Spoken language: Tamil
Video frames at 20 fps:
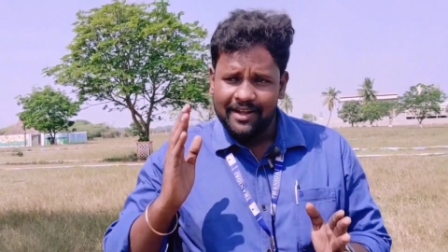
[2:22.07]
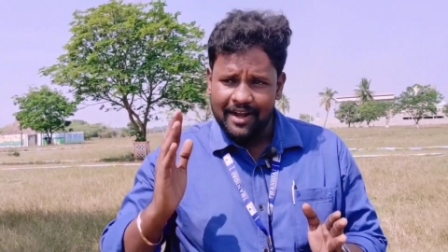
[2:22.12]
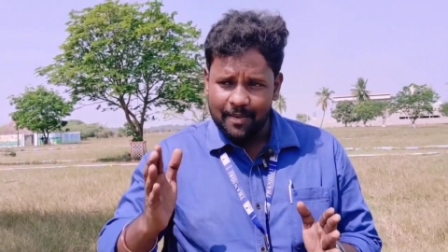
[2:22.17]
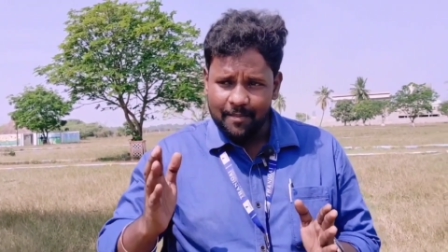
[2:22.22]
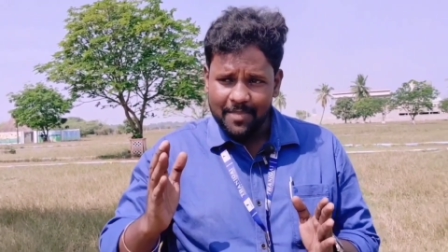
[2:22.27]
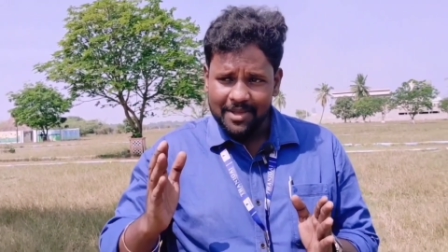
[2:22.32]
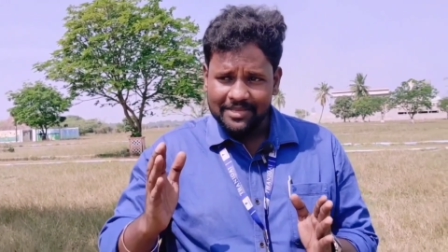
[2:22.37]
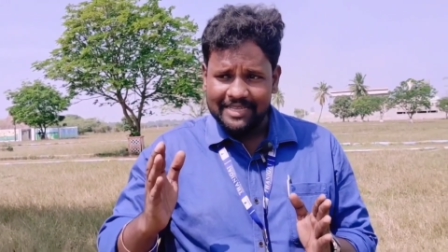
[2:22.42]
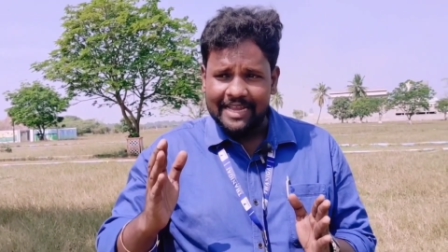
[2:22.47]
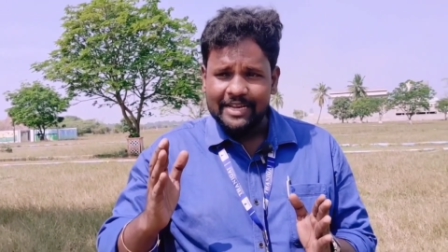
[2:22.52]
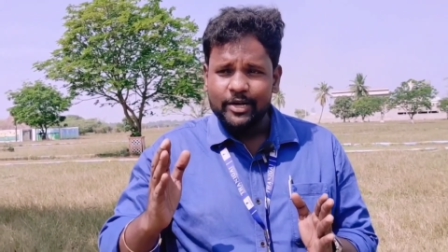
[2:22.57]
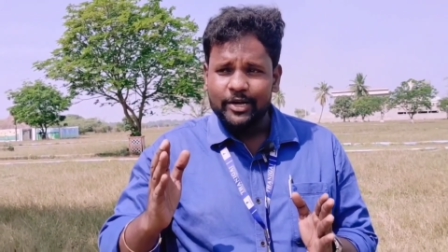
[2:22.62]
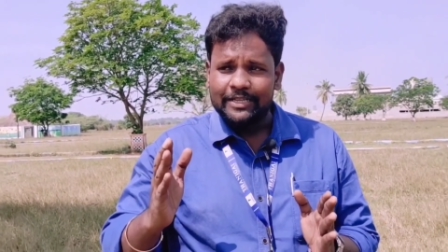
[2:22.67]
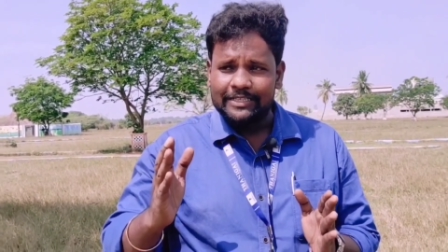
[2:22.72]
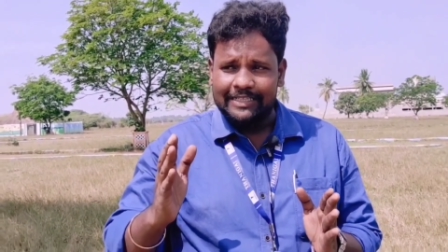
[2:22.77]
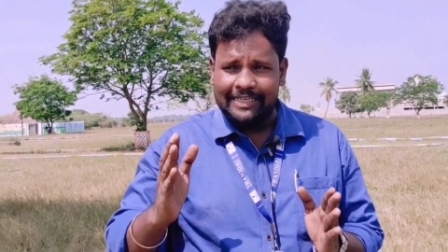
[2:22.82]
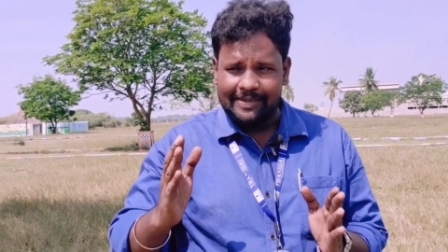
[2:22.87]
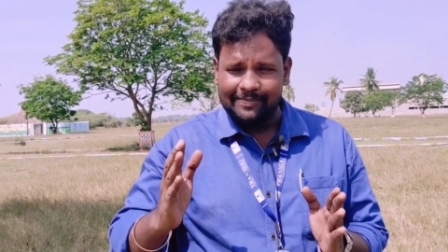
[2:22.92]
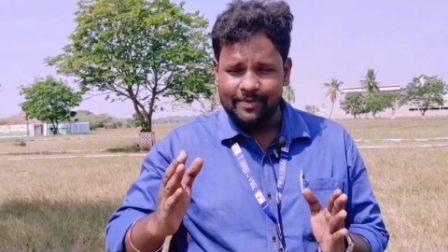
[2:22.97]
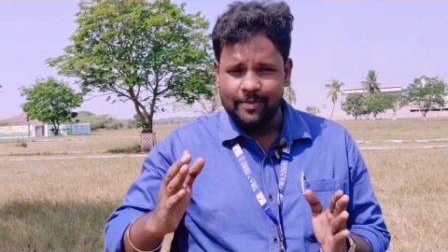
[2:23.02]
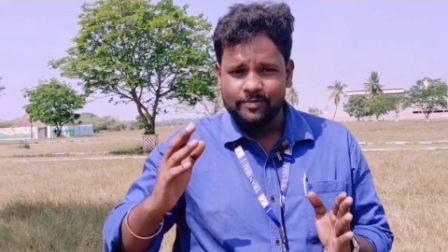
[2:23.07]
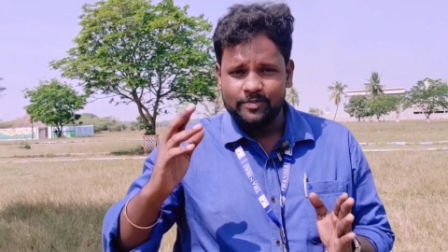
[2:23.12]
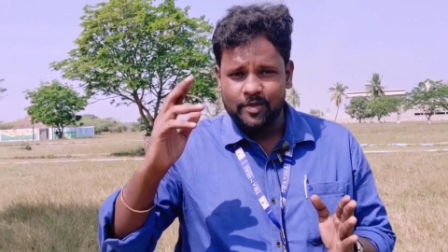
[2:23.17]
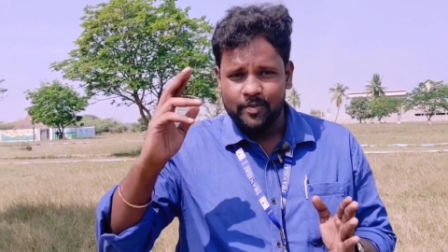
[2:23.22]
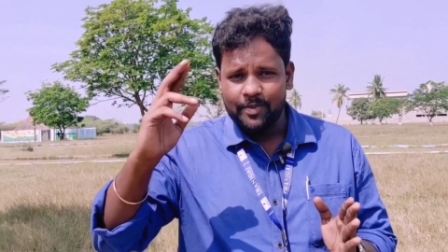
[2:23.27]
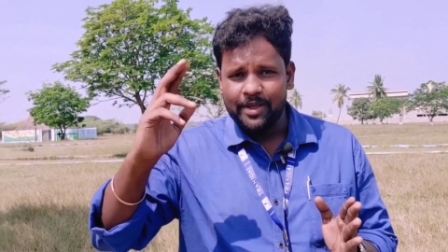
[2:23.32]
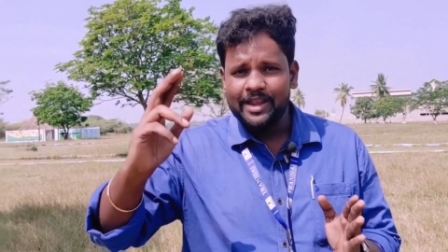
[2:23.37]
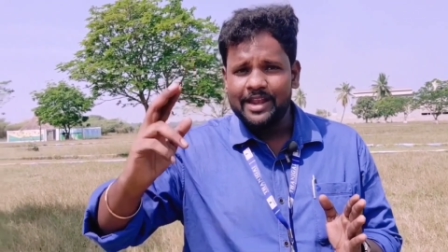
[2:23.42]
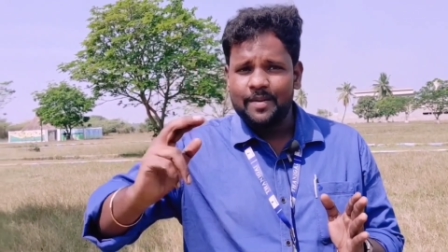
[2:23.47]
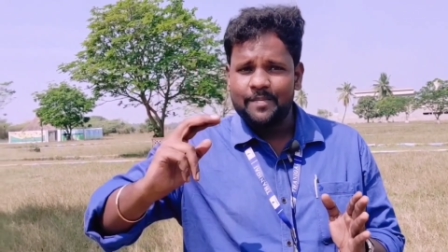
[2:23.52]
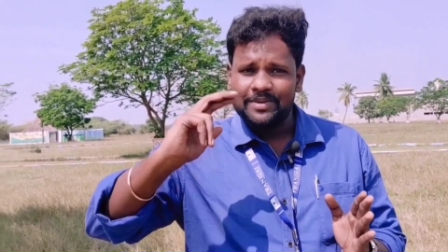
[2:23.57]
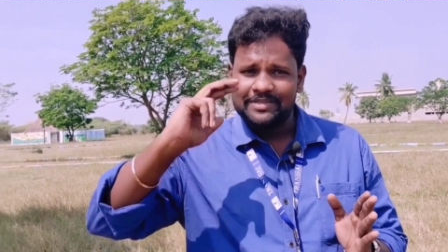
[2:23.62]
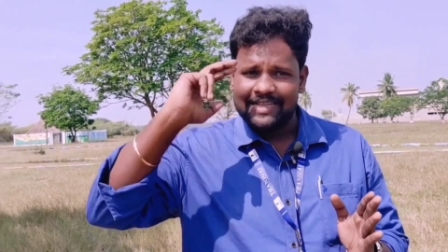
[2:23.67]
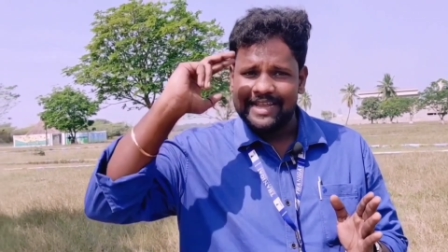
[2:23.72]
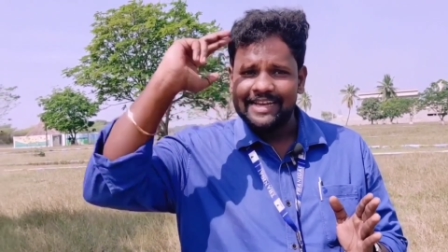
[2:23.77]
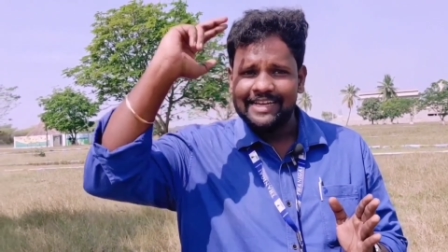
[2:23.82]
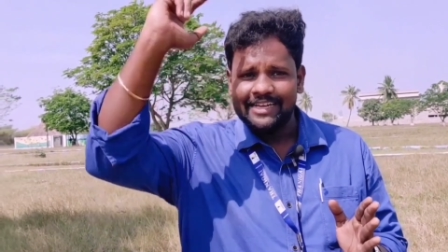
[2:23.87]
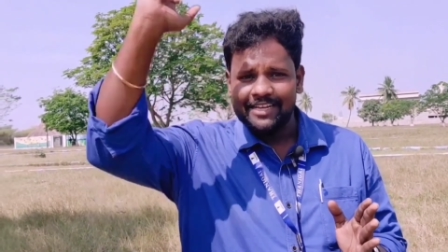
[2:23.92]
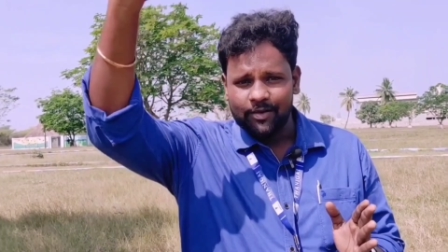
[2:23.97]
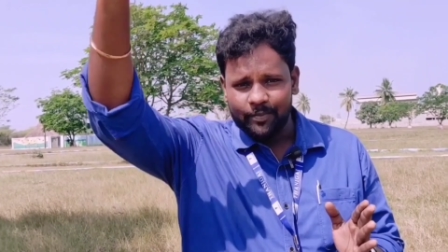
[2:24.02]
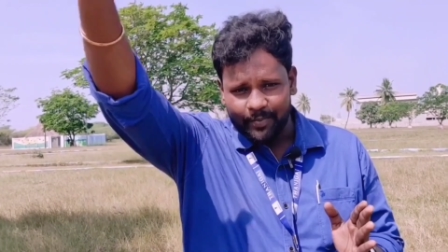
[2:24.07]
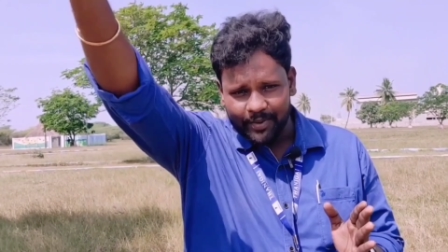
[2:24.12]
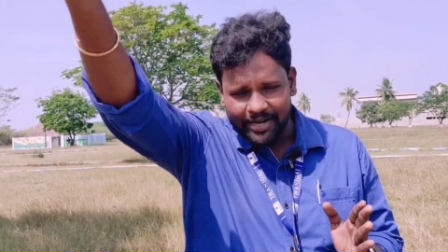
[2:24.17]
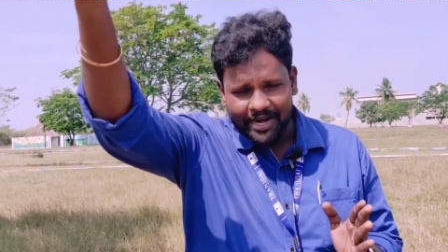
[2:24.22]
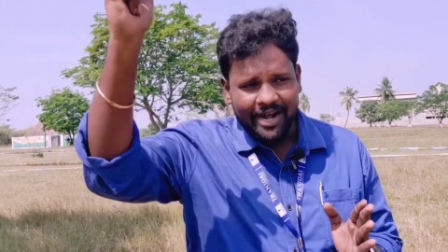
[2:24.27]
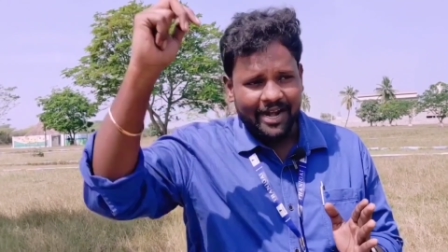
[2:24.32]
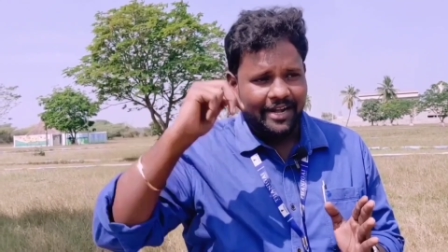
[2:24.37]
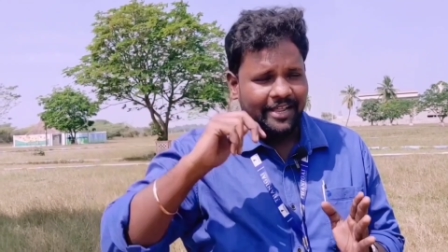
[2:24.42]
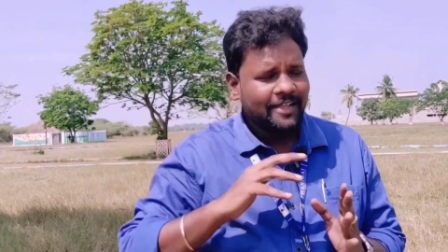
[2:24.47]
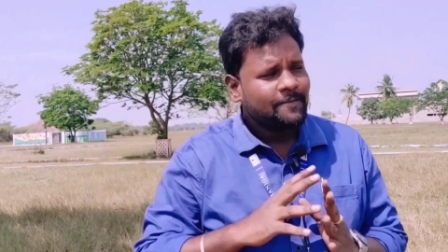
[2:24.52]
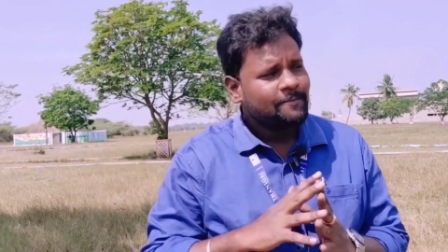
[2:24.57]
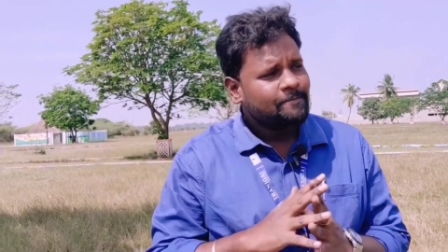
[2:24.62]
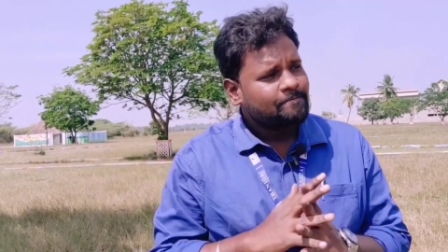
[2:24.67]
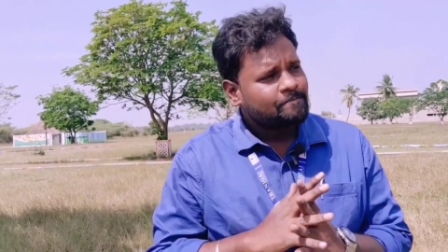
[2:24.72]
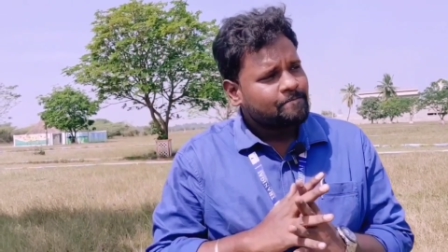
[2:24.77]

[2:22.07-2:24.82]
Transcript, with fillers: நம்ம சைட்டோட சிறப்பு அம்சமே நம்ம சைட்டுக்கு பின்னாடி